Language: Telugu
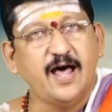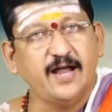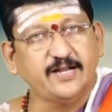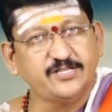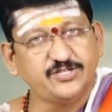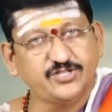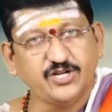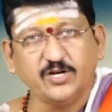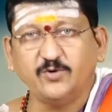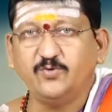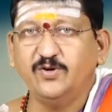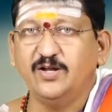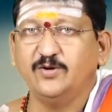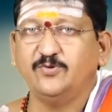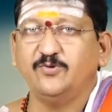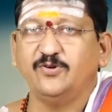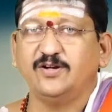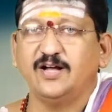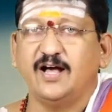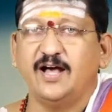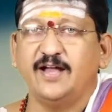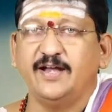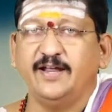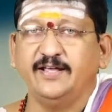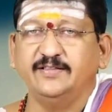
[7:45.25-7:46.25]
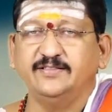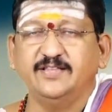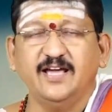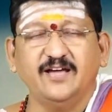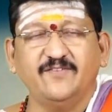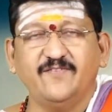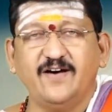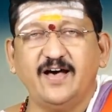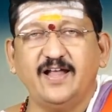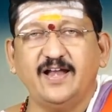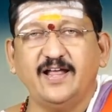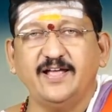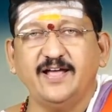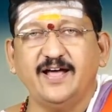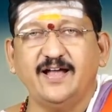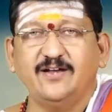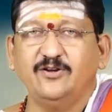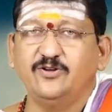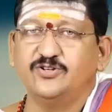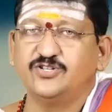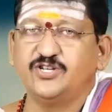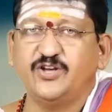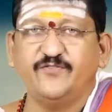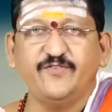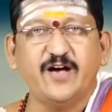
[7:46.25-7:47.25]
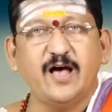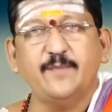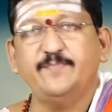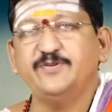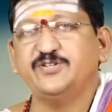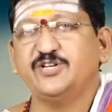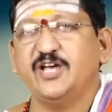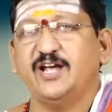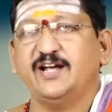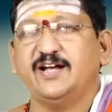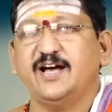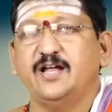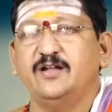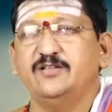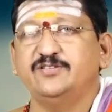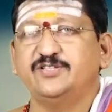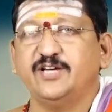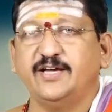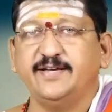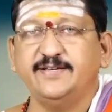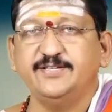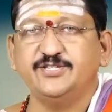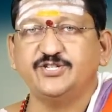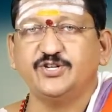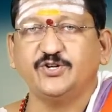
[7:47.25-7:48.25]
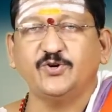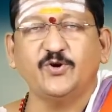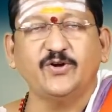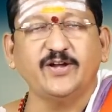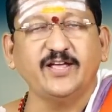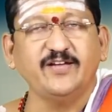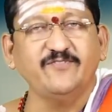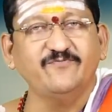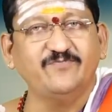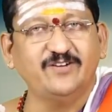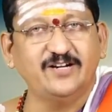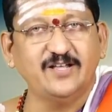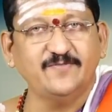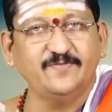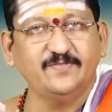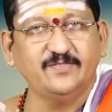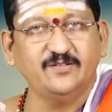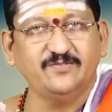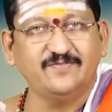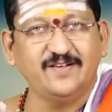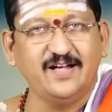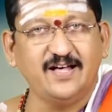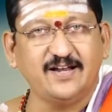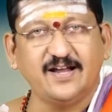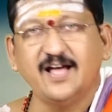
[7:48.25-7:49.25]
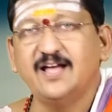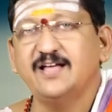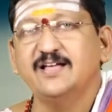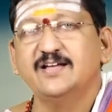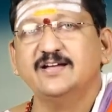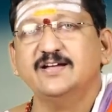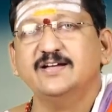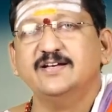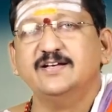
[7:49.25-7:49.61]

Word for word: అర్చకులకు కానీ దేవాలయాల్లో శివాభిషేకాలు చేయించుకొని ఇవ్వడం ద్వారా